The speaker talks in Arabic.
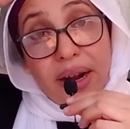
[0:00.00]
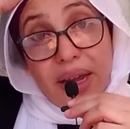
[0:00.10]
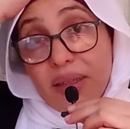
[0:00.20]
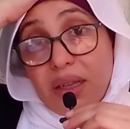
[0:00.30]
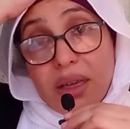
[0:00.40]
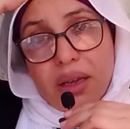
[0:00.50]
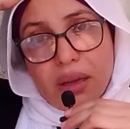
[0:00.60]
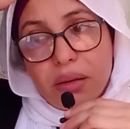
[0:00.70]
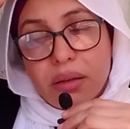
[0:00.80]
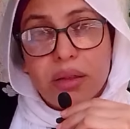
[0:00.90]

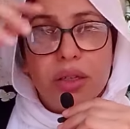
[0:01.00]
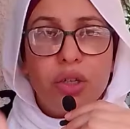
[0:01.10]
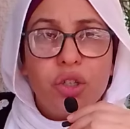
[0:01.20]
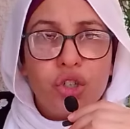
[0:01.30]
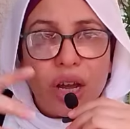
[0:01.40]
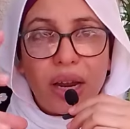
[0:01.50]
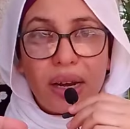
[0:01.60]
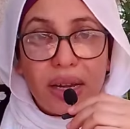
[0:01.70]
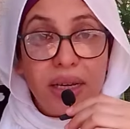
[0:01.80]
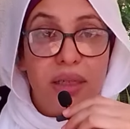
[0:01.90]
ريحتك
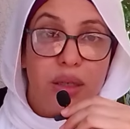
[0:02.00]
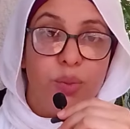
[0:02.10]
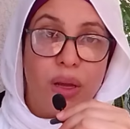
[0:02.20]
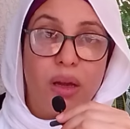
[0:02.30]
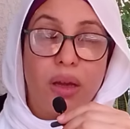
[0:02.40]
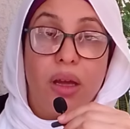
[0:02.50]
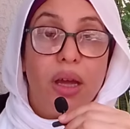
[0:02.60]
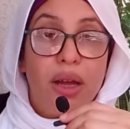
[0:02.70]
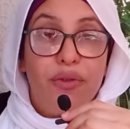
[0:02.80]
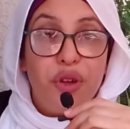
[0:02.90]
شكل جسمك
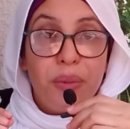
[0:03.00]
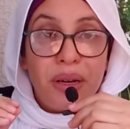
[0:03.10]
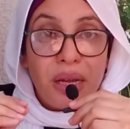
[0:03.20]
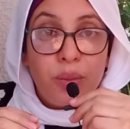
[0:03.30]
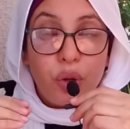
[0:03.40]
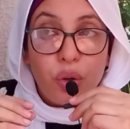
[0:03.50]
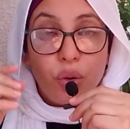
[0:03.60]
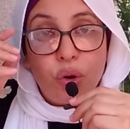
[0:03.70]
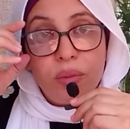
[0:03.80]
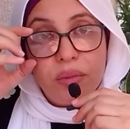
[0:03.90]
في بنات
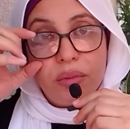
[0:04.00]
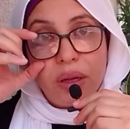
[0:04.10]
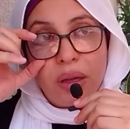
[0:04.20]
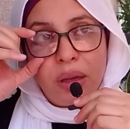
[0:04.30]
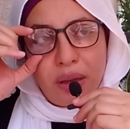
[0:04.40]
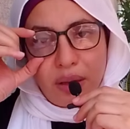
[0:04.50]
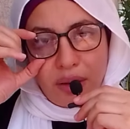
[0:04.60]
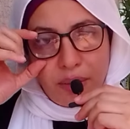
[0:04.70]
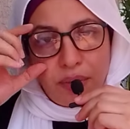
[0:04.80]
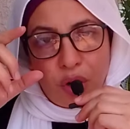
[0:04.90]
منكم
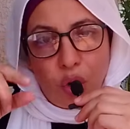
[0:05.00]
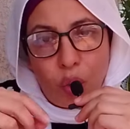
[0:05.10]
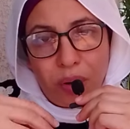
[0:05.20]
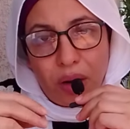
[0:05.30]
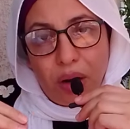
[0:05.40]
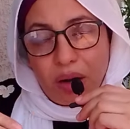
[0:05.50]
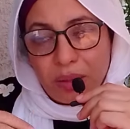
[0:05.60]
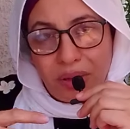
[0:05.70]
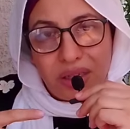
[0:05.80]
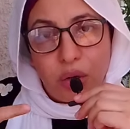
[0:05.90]
آه، لهم
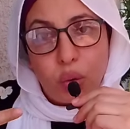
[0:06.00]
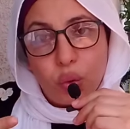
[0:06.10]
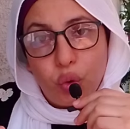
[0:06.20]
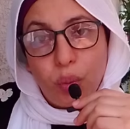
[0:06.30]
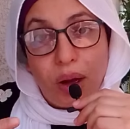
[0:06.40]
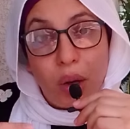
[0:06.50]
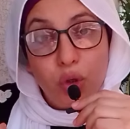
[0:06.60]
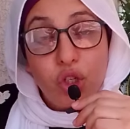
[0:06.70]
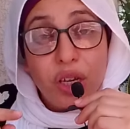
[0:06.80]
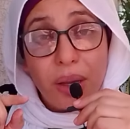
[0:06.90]
علاقات مثلا خطوبة
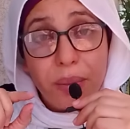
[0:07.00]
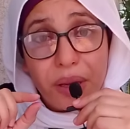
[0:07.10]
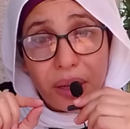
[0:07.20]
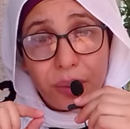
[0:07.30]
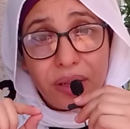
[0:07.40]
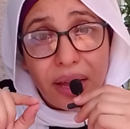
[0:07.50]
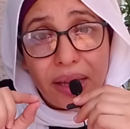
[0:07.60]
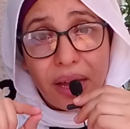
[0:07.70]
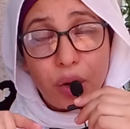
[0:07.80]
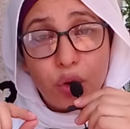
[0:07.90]
أو شيء
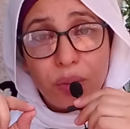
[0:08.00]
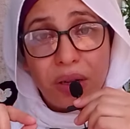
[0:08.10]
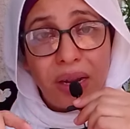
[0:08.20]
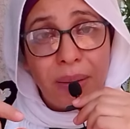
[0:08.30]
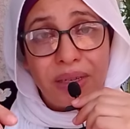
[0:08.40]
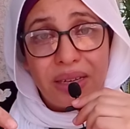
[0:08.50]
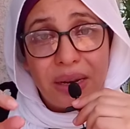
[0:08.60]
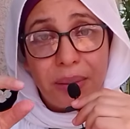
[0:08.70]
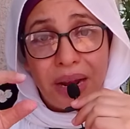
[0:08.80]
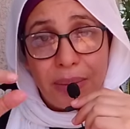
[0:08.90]
بيبدأ ياخد منها
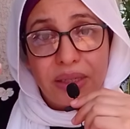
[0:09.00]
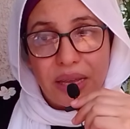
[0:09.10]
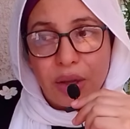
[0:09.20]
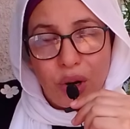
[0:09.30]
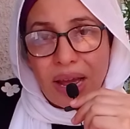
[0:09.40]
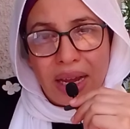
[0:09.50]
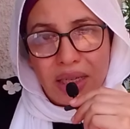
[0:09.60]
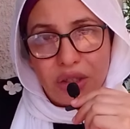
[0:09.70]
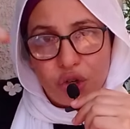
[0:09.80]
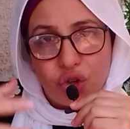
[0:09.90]
مثلا ملابس أيوة
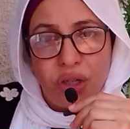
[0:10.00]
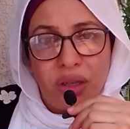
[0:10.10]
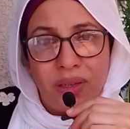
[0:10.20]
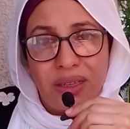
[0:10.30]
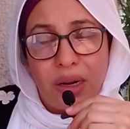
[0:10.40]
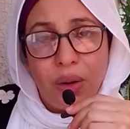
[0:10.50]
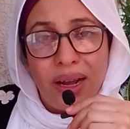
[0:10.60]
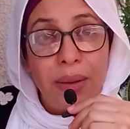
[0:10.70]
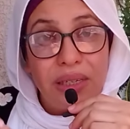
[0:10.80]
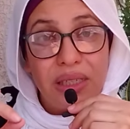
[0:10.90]
عايز تيشيرت مثلا أو
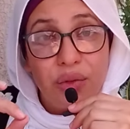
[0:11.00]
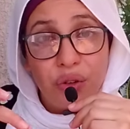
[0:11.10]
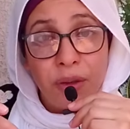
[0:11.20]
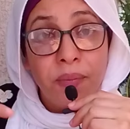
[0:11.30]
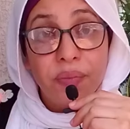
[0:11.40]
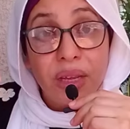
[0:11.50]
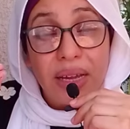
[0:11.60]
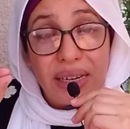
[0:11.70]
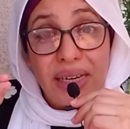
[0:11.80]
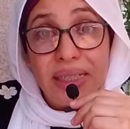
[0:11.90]
حاجة بس فيه
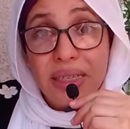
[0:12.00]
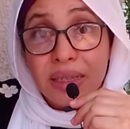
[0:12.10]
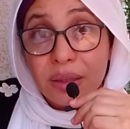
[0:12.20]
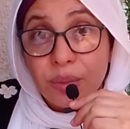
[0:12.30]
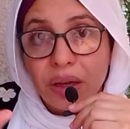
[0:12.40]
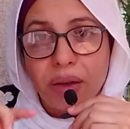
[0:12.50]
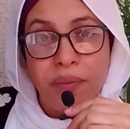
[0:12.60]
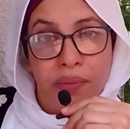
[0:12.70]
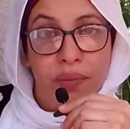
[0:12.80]
ريحة جسمك